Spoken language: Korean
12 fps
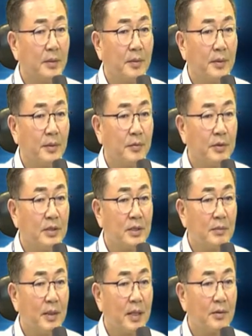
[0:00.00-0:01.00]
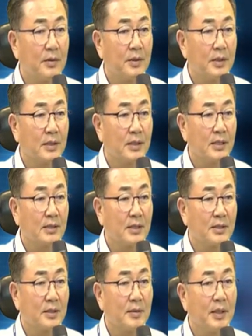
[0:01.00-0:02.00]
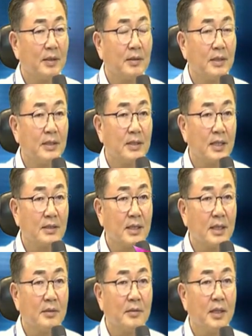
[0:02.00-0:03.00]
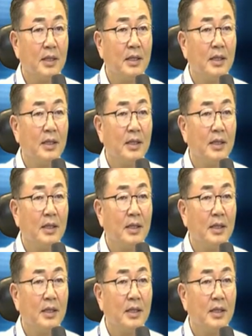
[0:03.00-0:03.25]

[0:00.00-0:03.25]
위치를 바꿔서 이렇게 책상처럼 한 건데 이 책상과